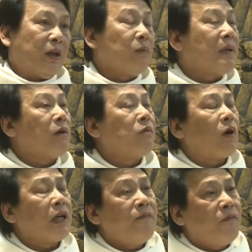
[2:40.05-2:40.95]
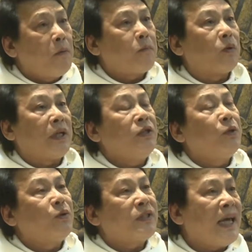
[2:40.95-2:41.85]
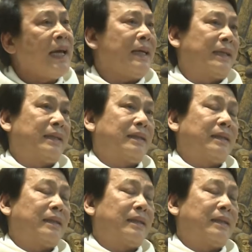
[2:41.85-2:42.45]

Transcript: Chúng ta không có cái phúc của Thánh Du Xe